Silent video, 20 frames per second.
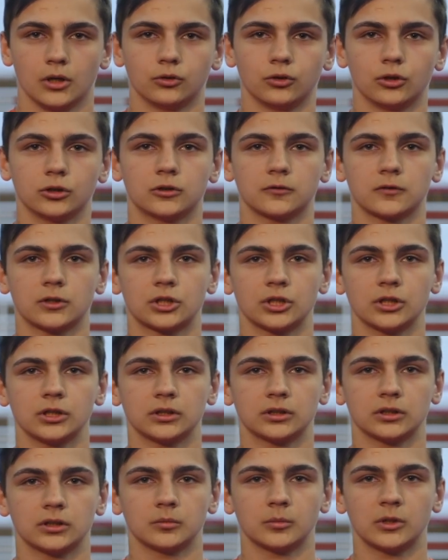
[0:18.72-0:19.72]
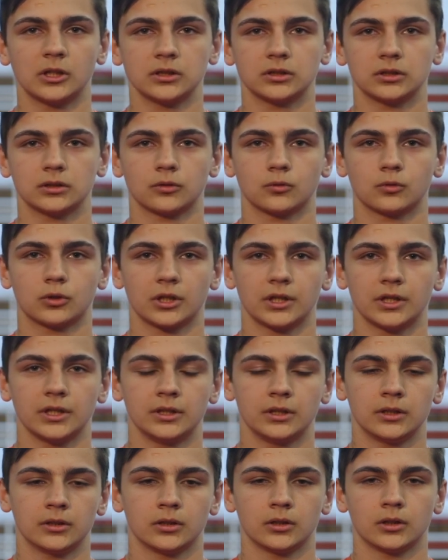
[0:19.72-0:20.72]
До этого жил и занимался на
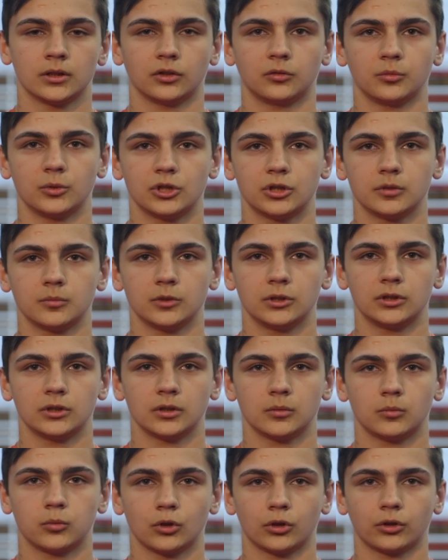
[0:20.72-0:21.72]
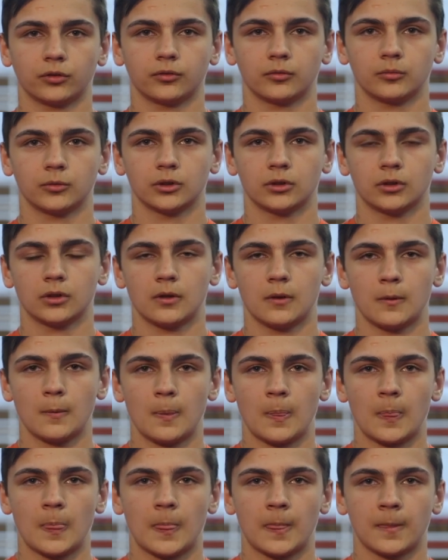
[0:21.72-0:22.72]
Украине смешанными единоборствами.
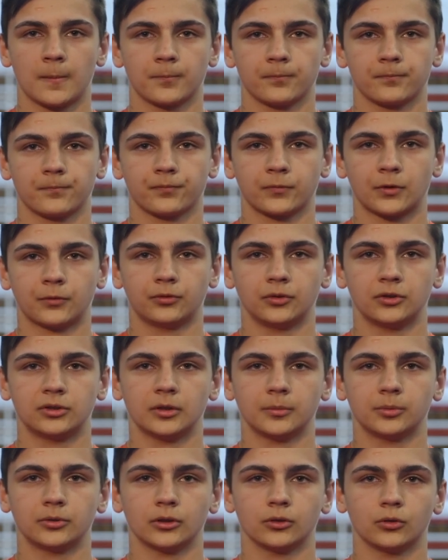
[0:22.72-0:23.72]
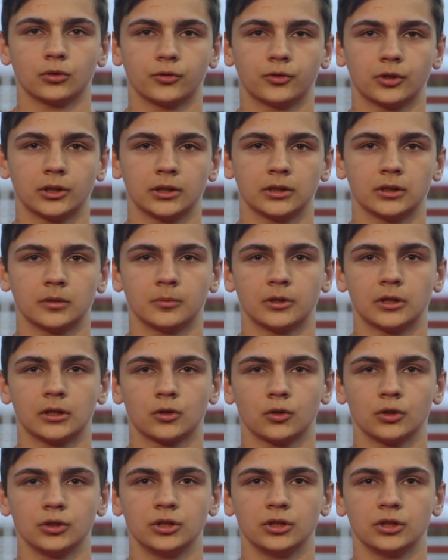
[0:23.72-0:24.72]
В связи с обстановкой на моей
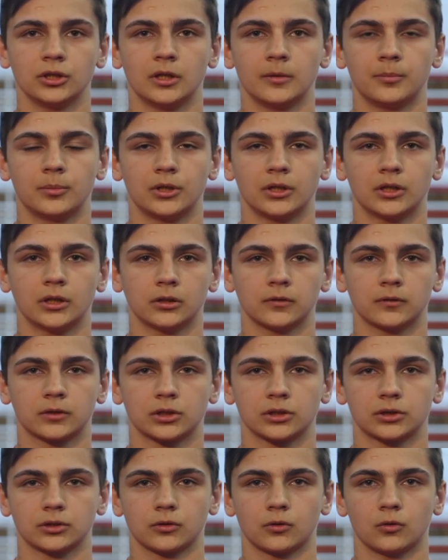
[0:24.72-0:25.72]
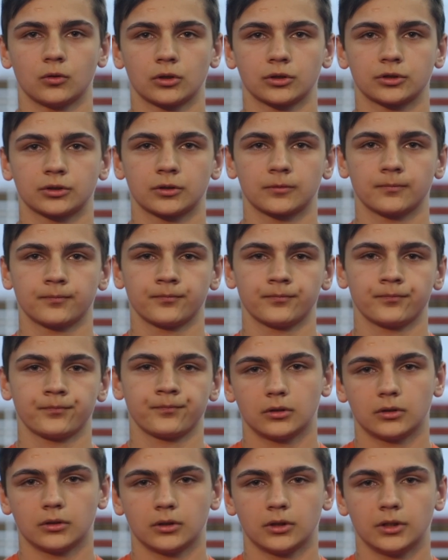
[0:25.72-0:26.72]
родине я переехал в Красногорск.
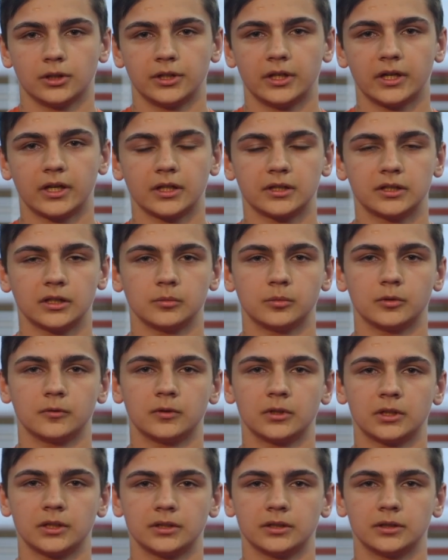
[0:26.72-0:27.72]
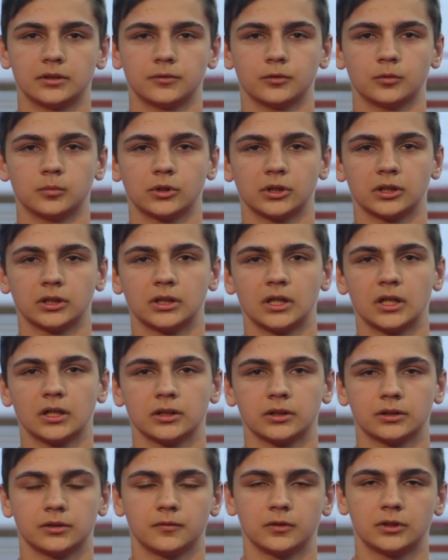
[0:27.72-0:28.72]
Я хотел бы выразить свою
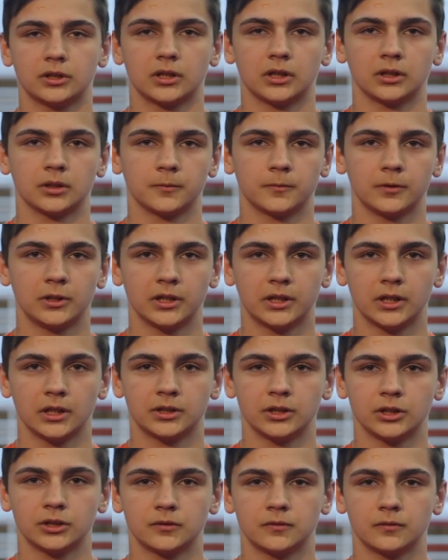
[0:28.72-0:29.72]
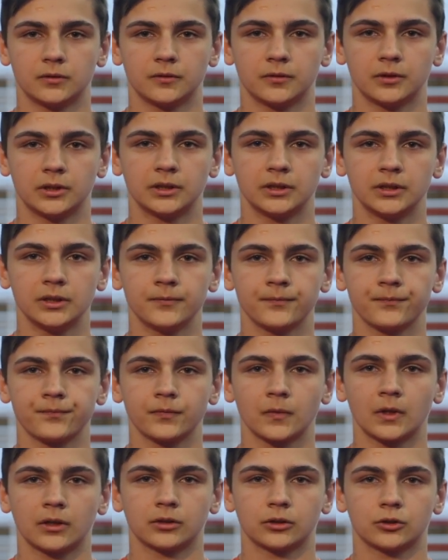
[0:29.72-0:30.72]
благодарность ветеранам Великой Отечественной войны
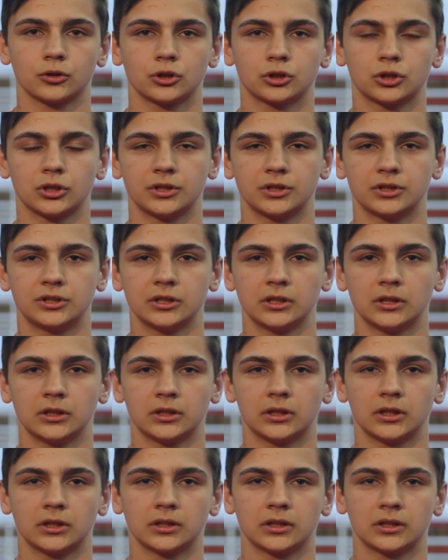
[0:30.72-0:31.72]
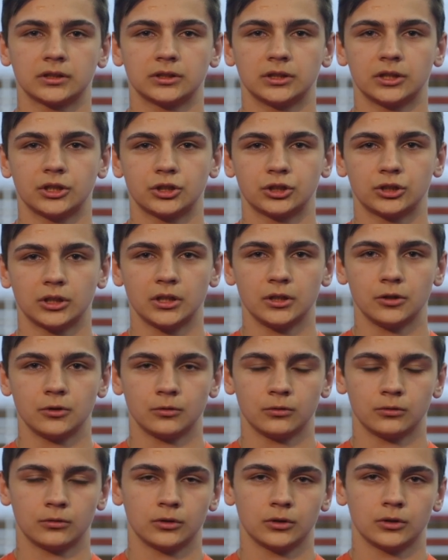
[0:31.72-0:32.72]
за то, что они сделали для нас. Я
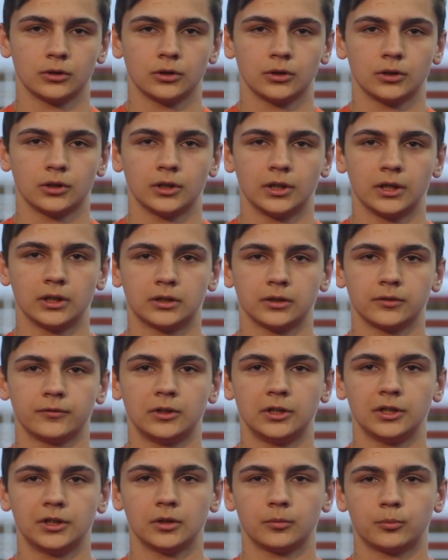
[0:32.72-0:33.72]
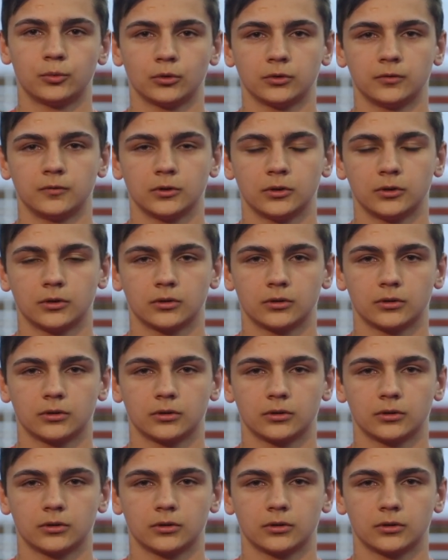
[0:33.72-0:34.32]
считаю, это великий подвиг.